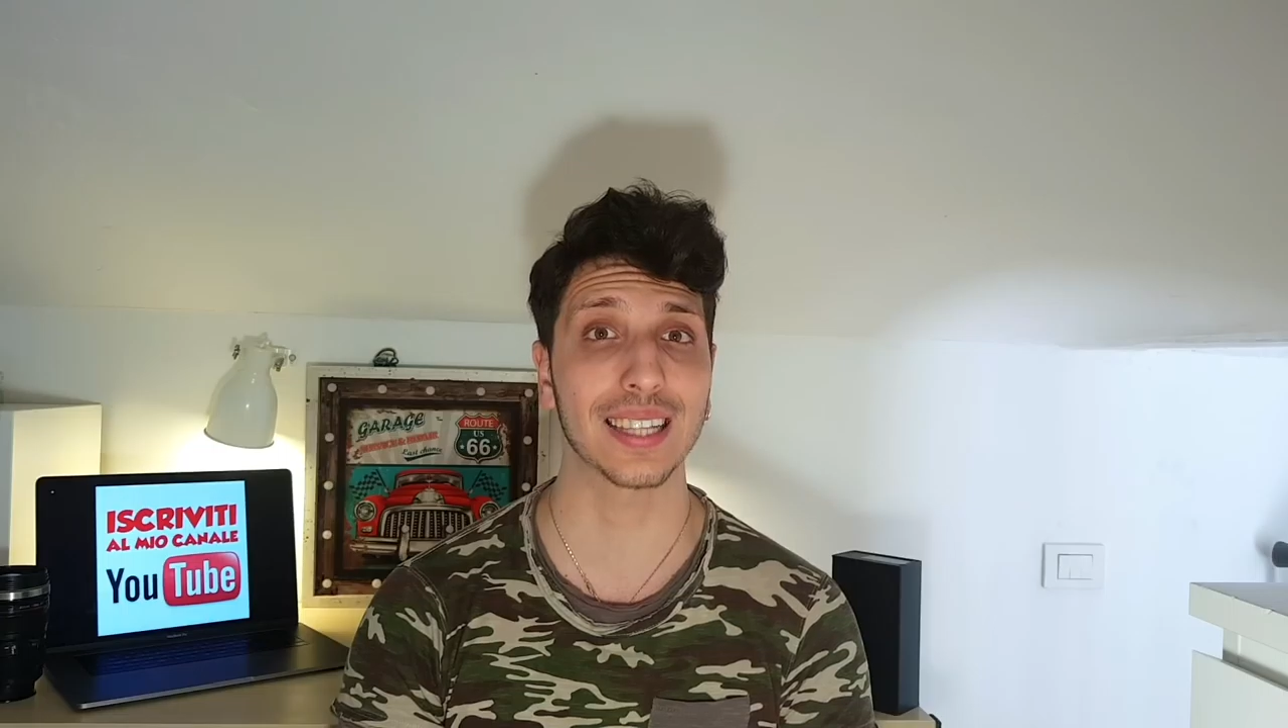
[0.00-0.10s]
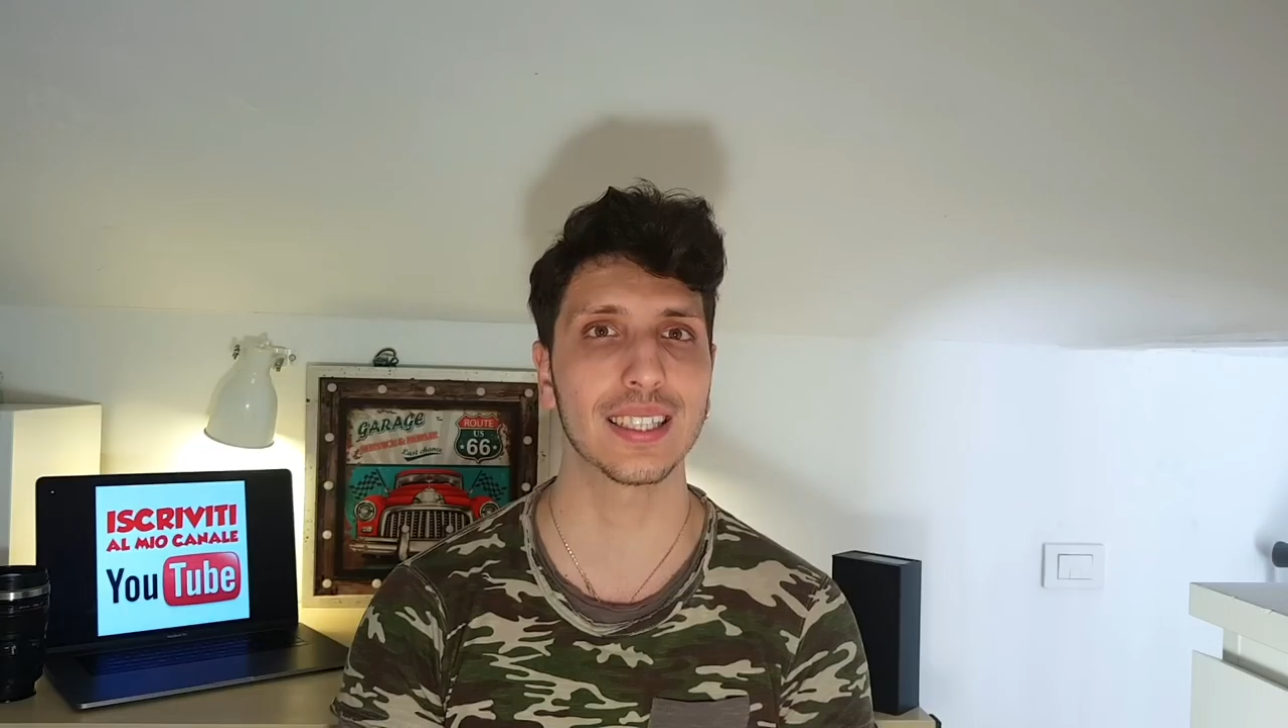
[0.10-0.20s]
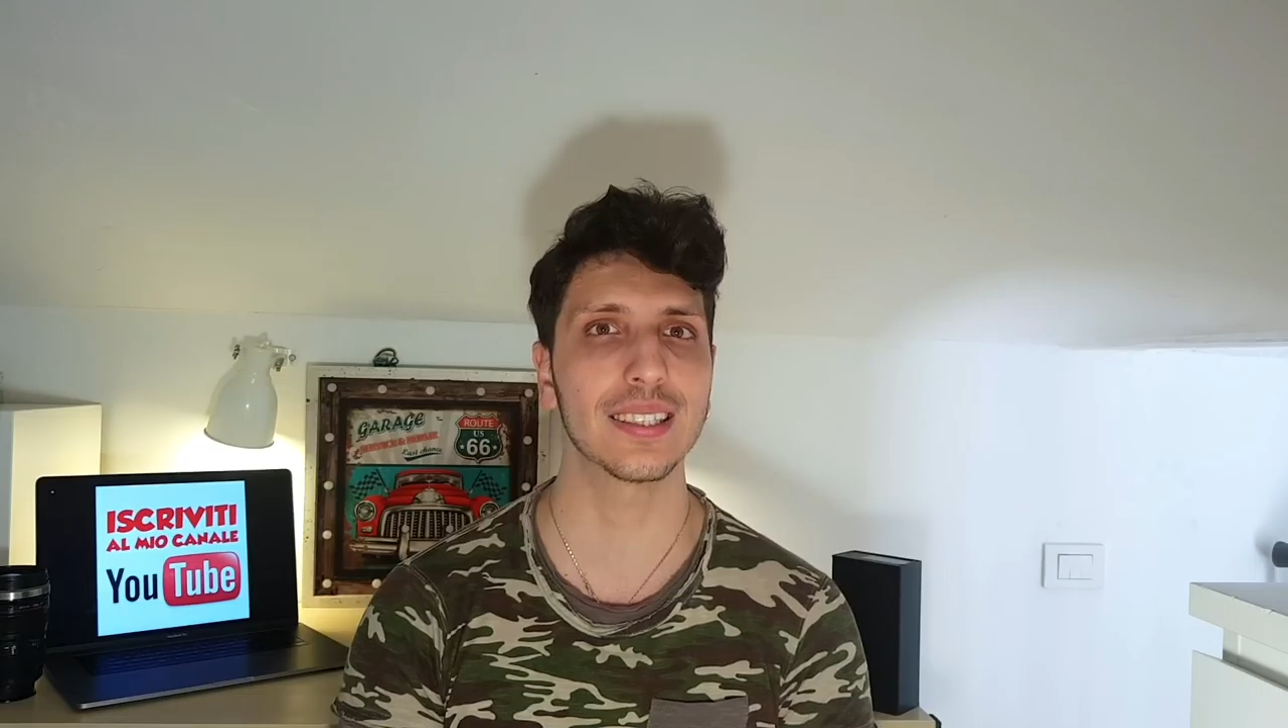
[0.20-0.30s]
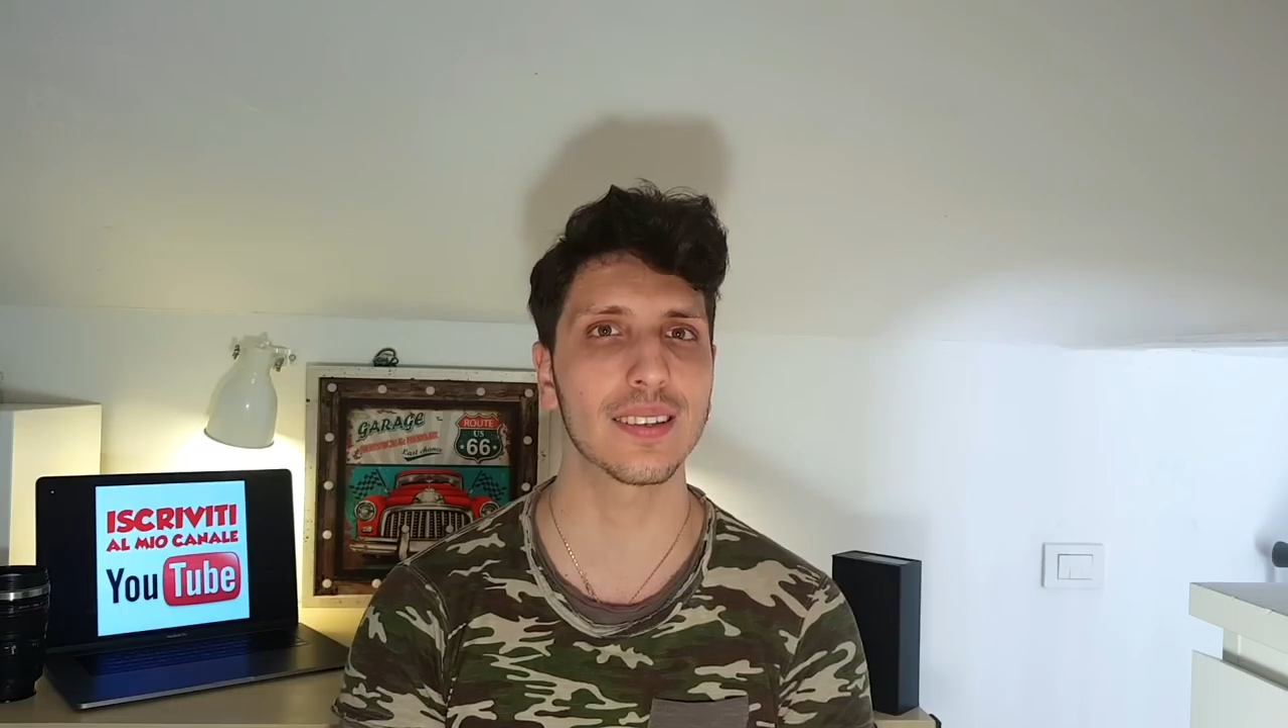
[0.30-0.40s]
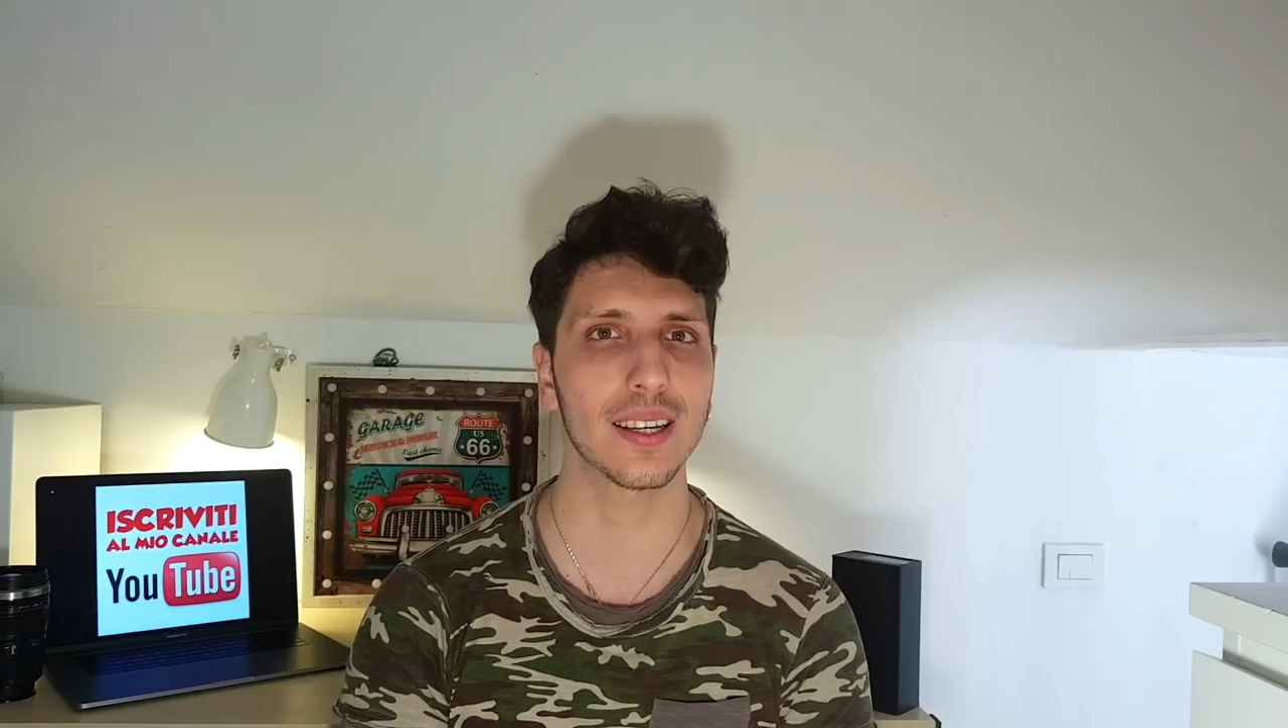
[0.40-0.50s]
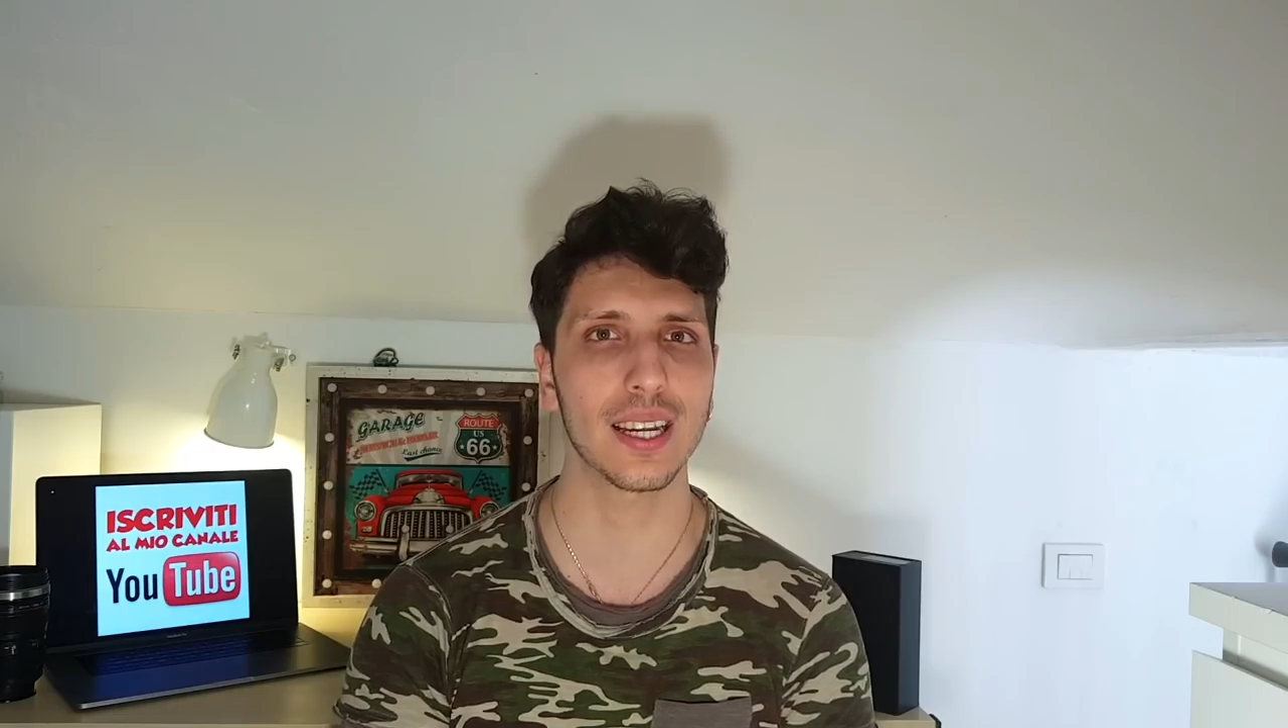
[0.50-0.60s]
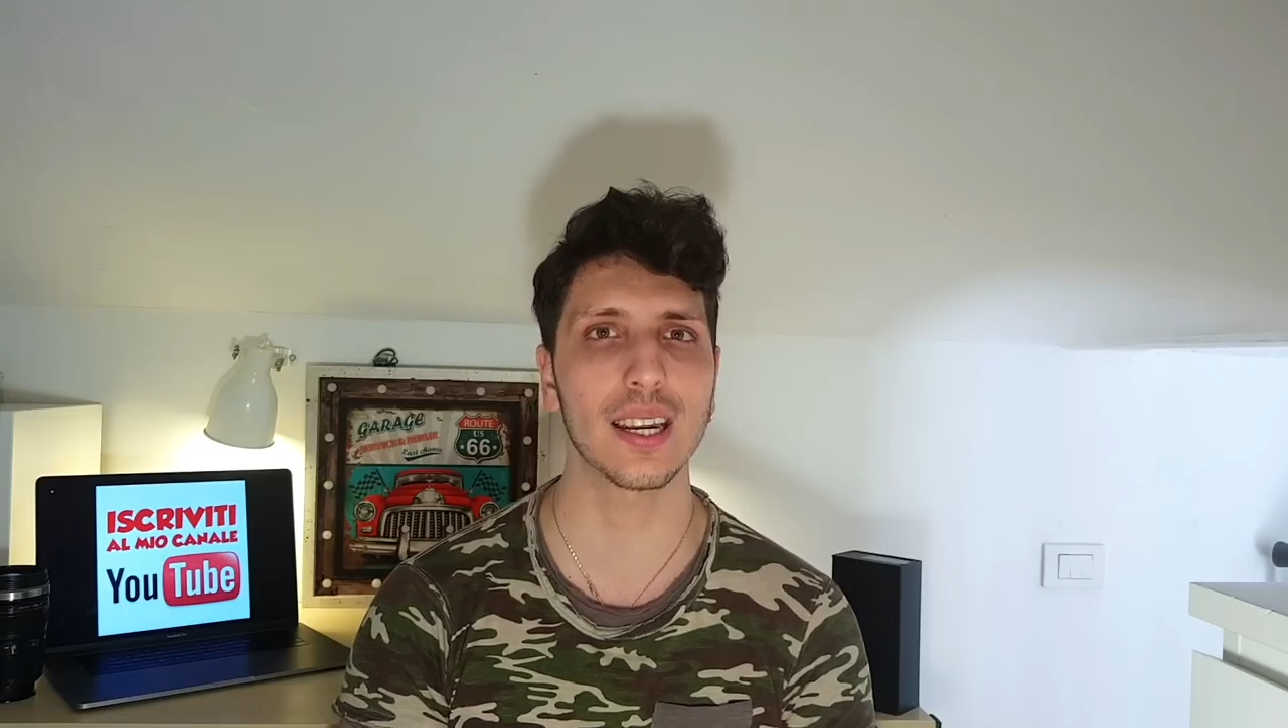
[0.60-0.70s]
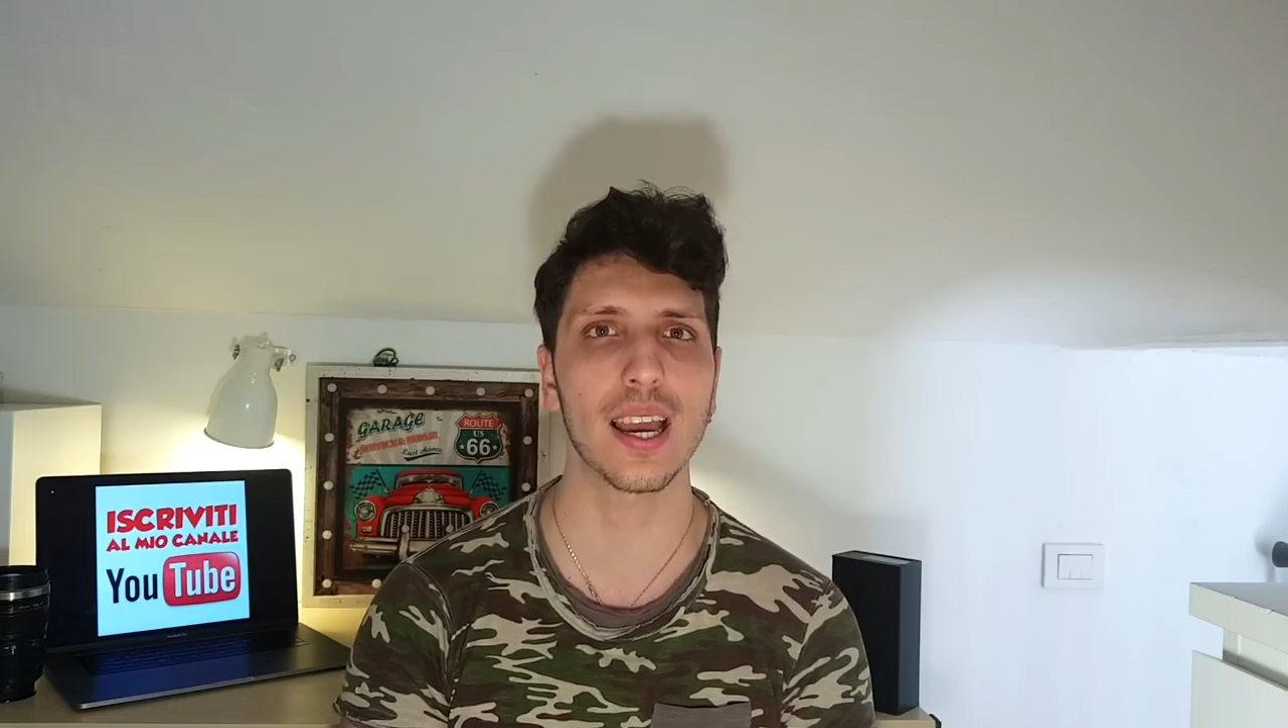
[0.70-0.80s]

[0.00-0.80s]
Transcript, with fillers: inserire